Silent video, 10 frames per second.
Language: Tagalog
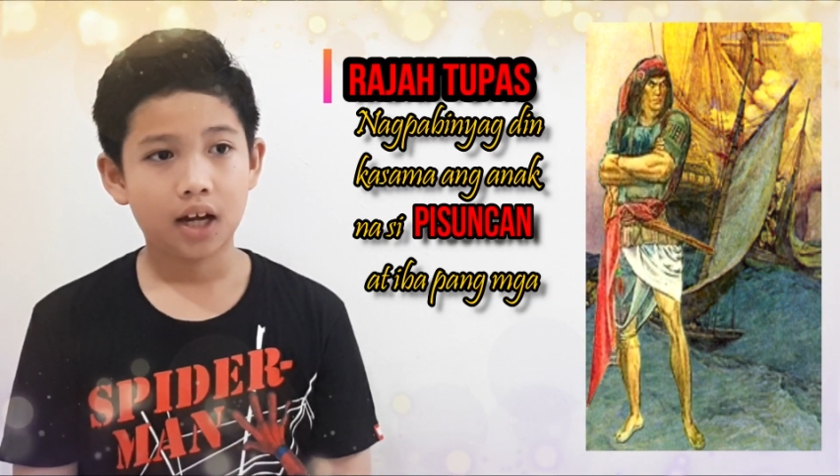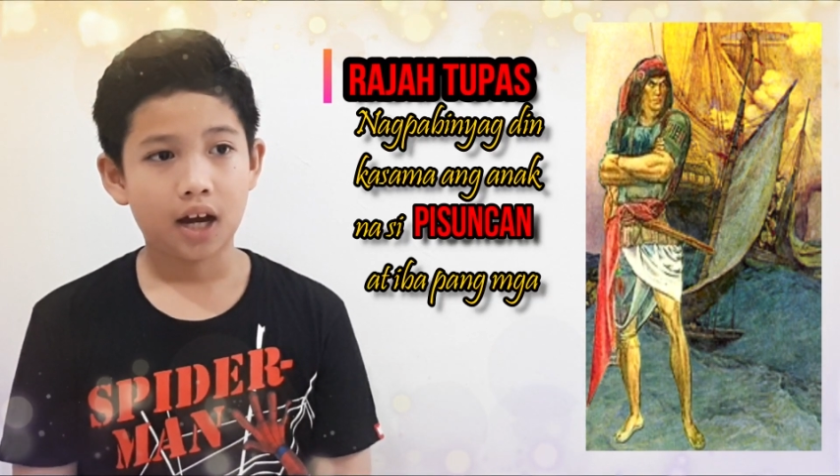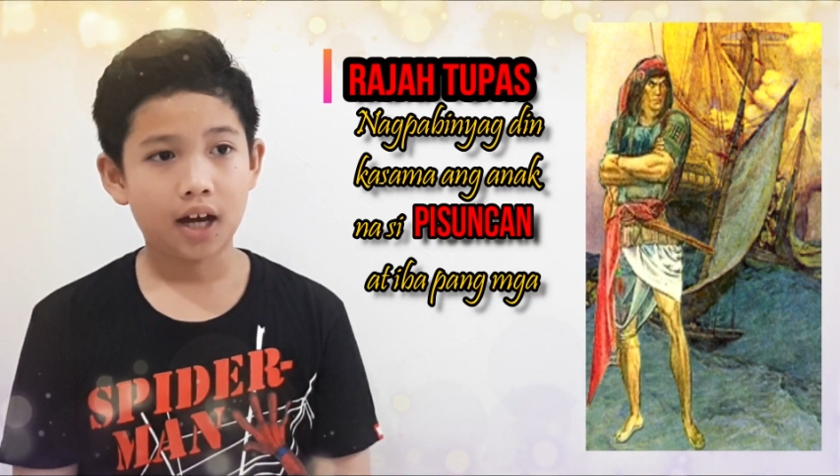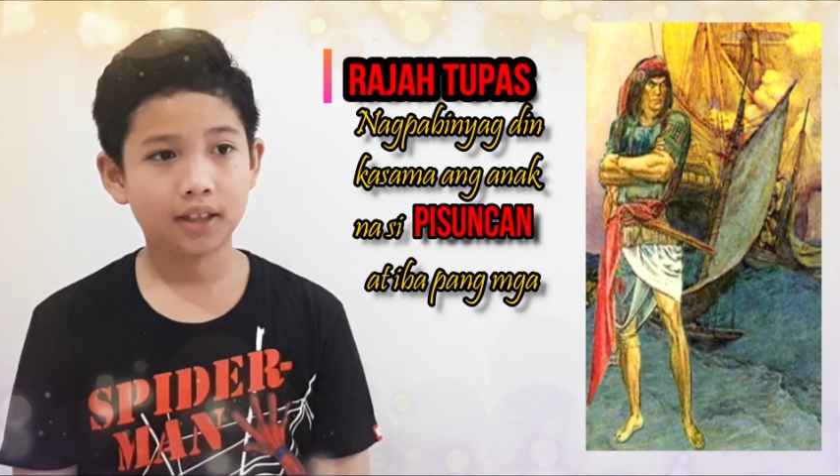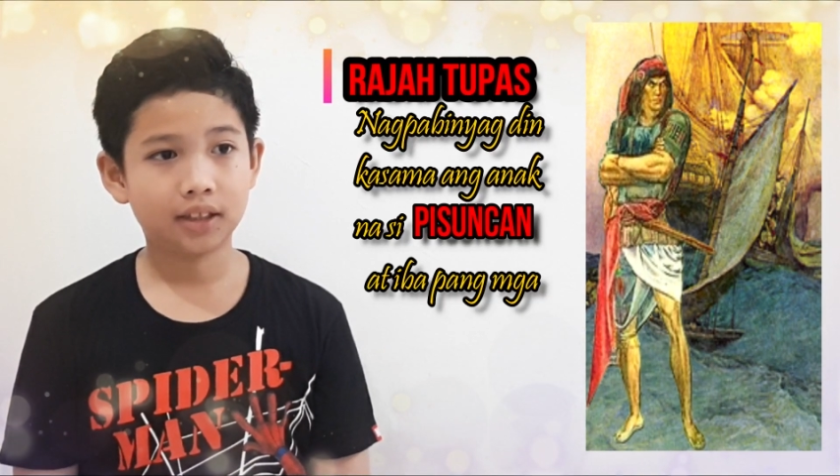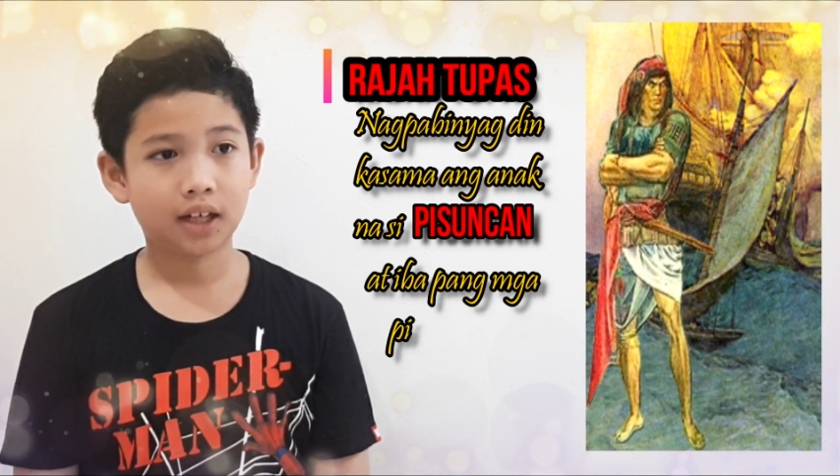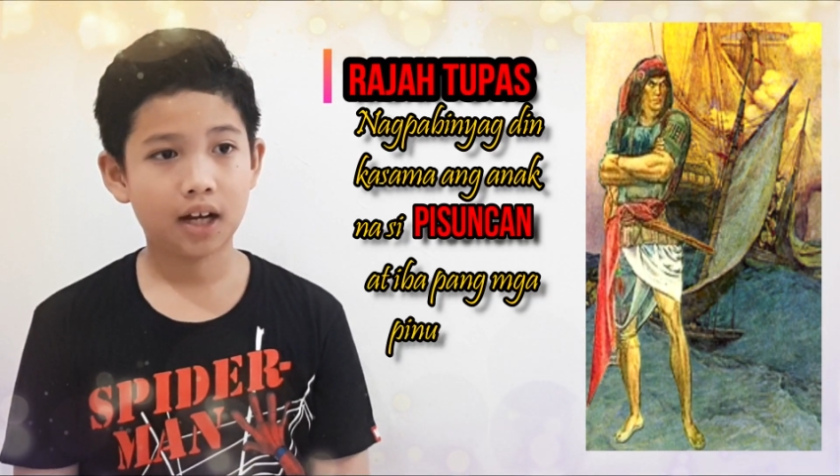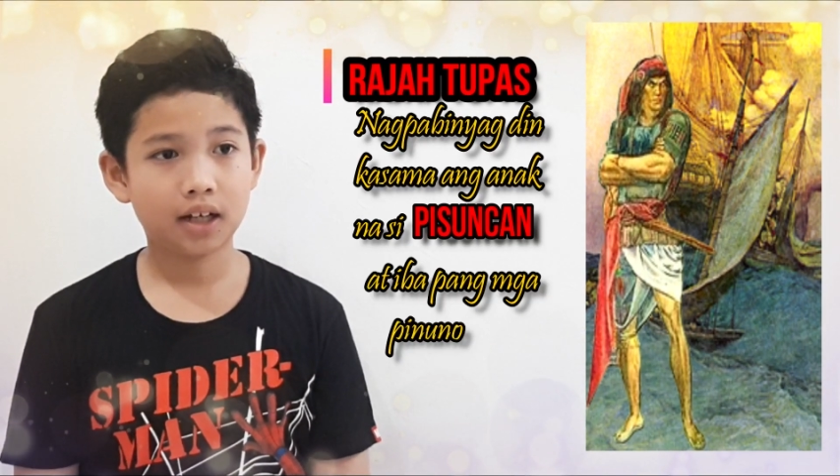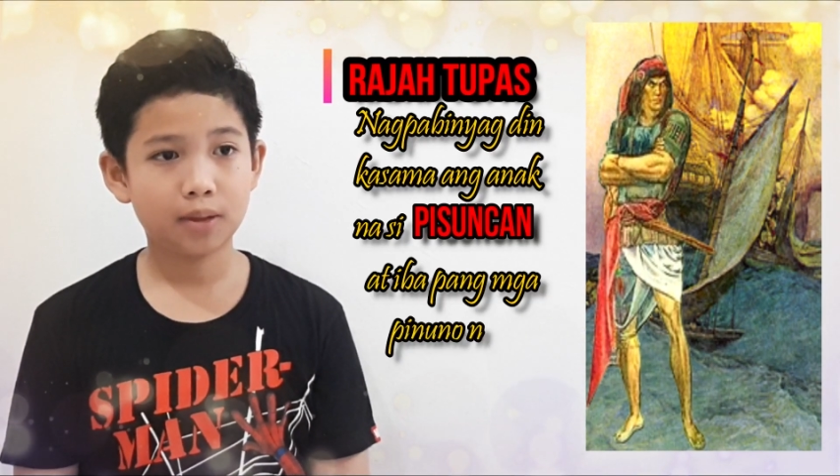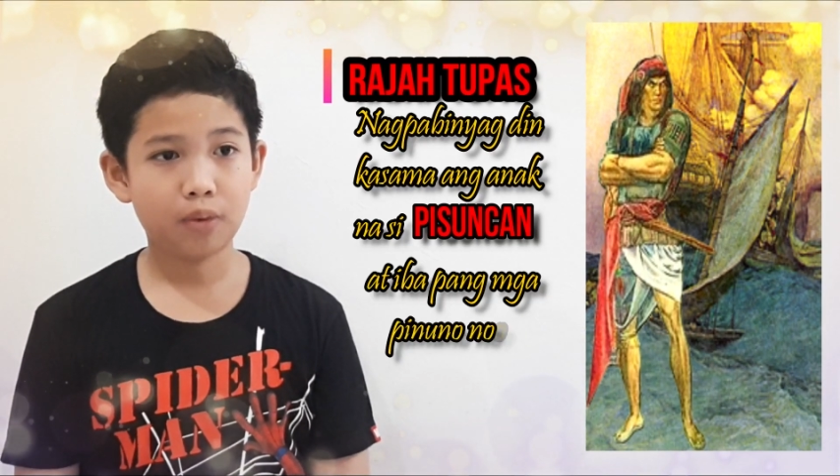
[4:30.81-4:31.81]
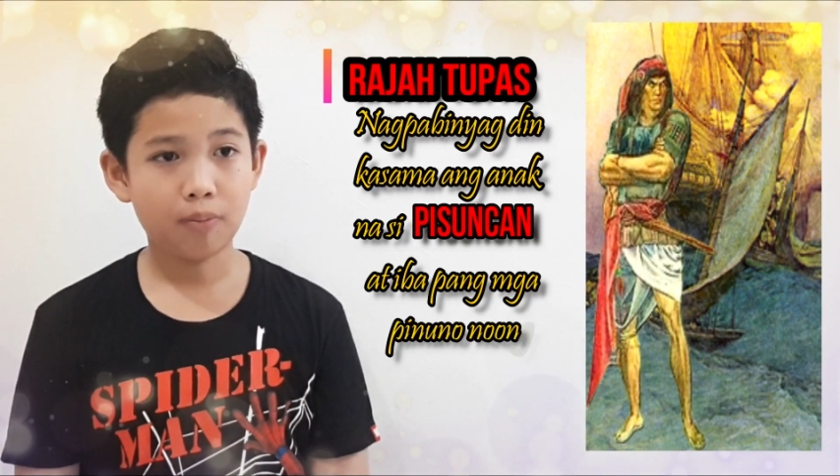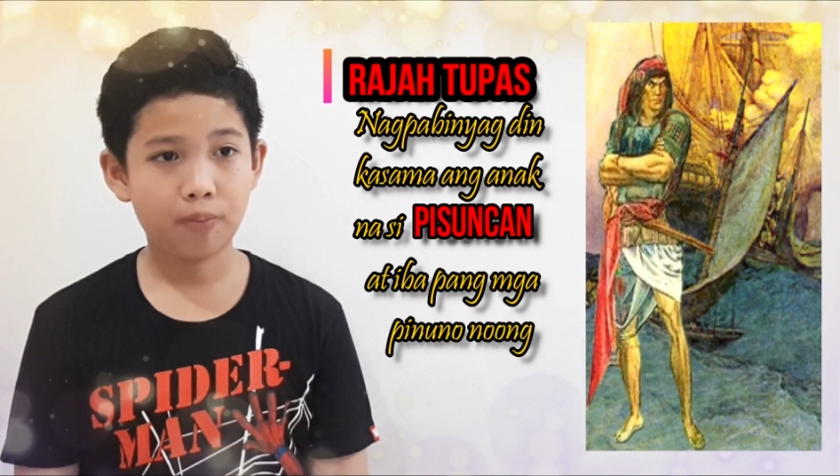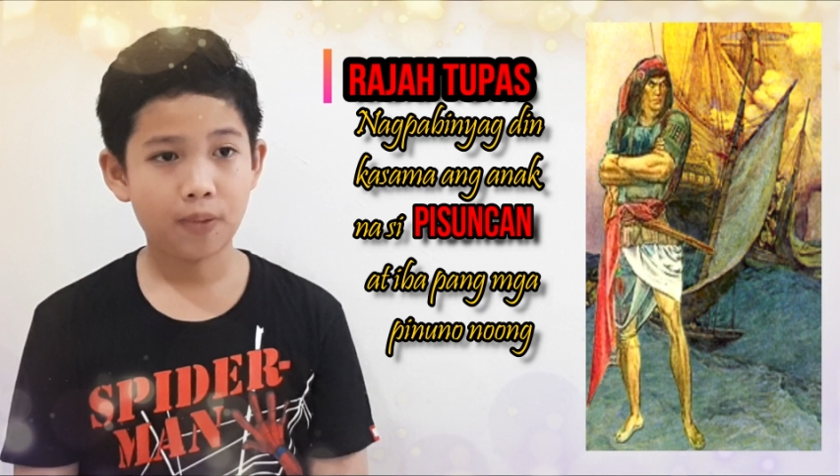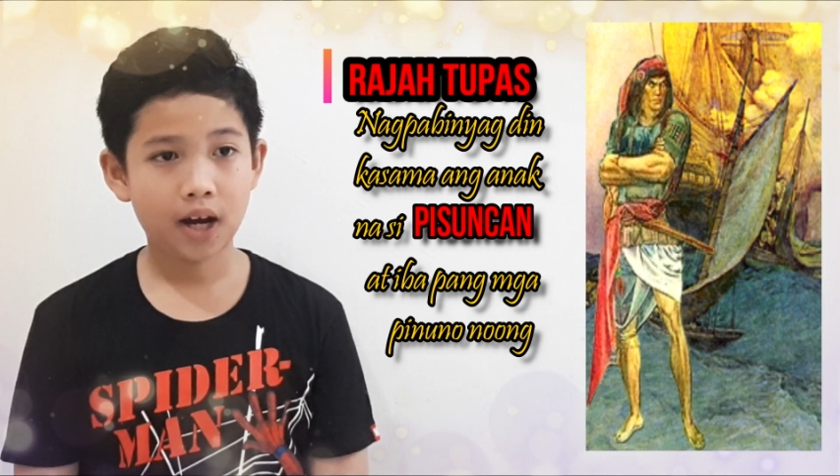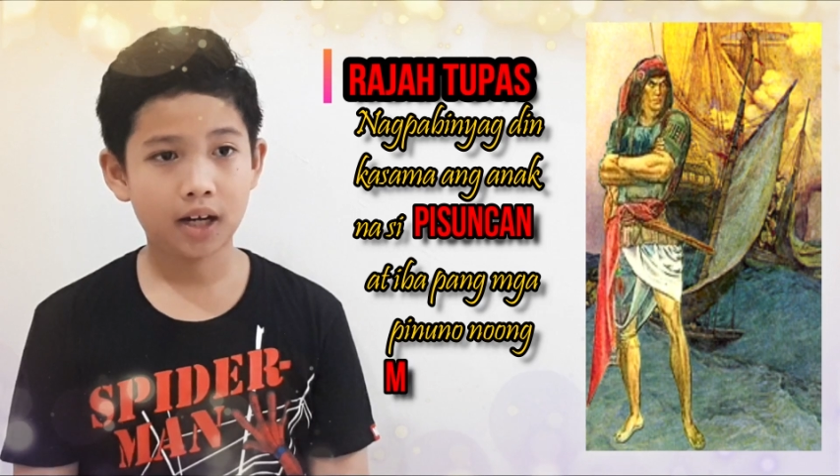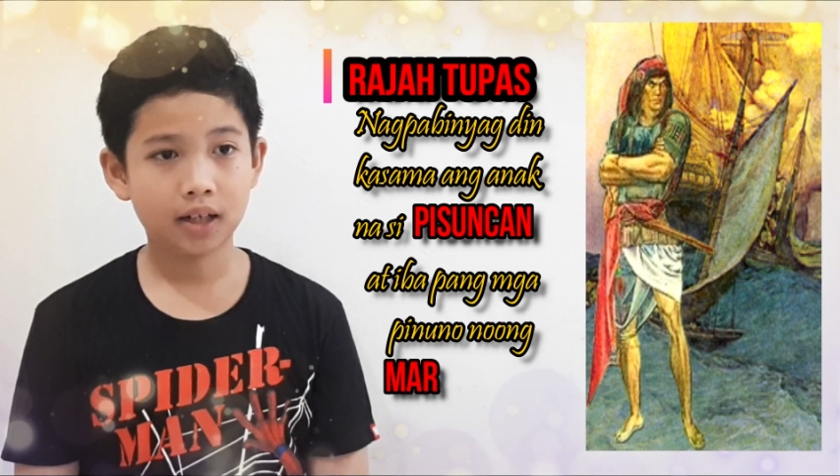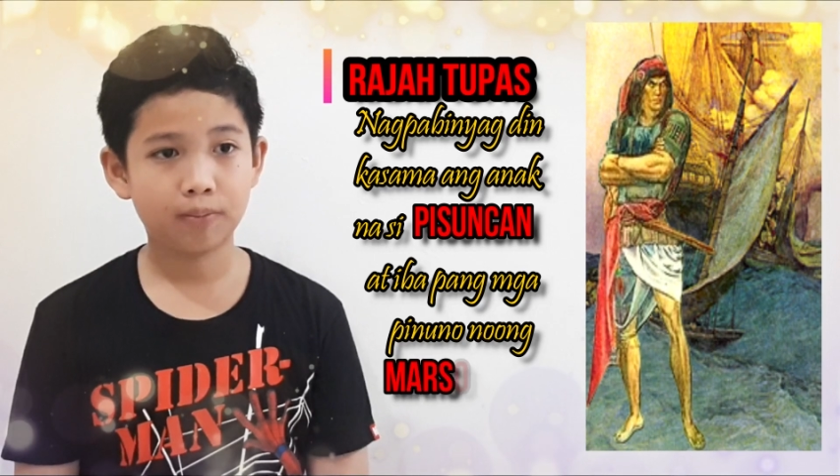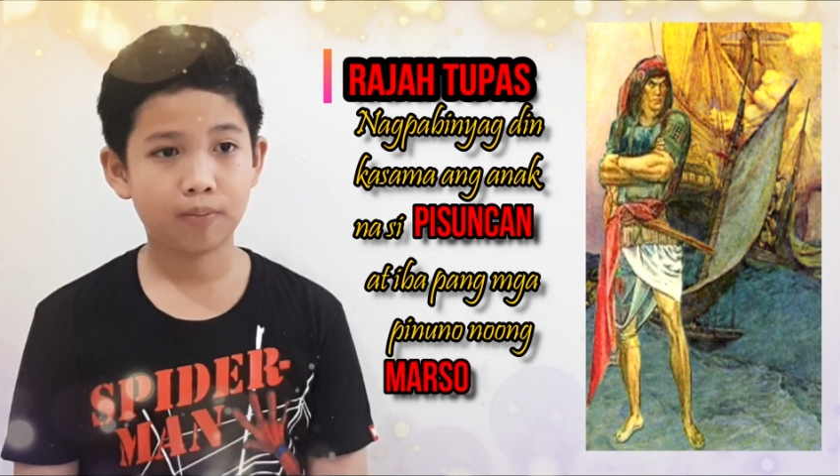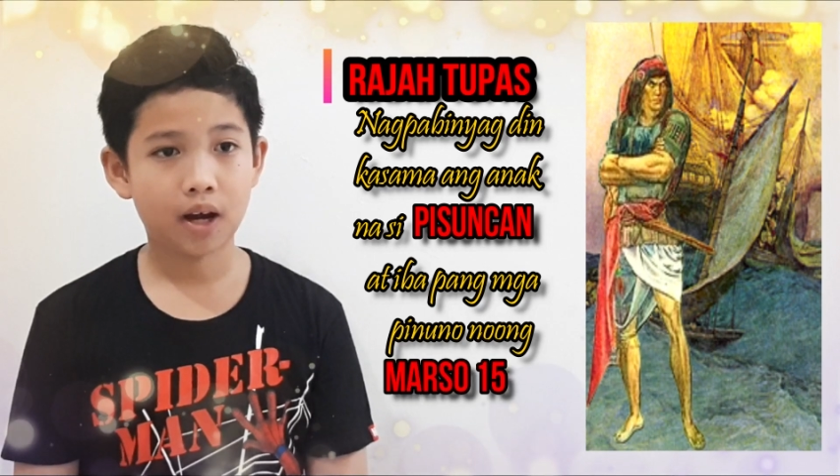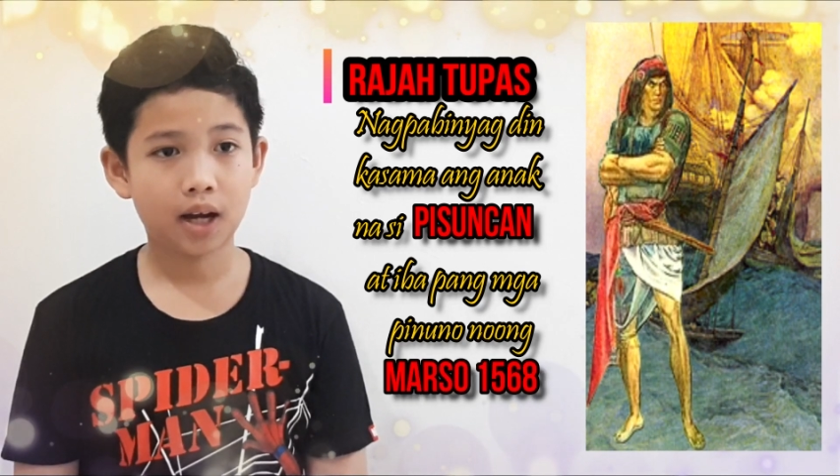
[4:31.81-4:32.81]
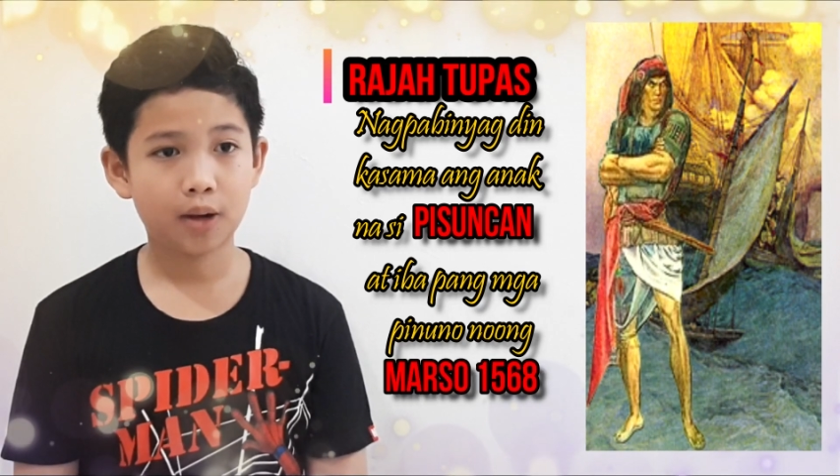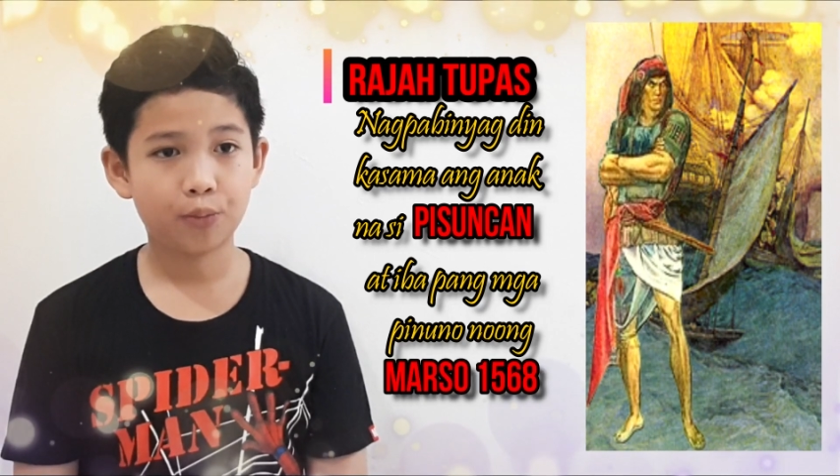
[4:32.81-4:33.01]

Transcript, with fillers: at ang iba pang mga